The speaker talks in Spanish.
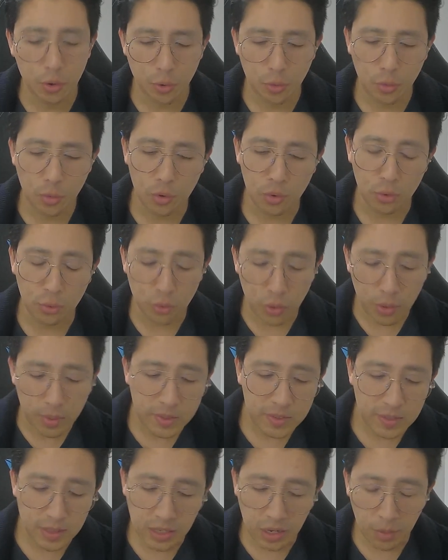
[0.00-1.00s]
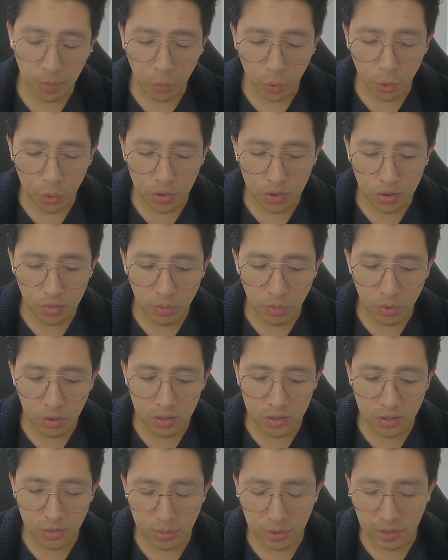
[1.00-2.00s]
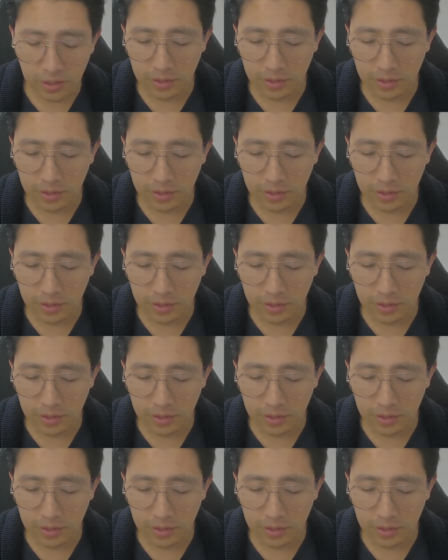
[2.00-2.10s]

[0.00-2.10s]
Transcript: Cuando tú abres el capote puedes ver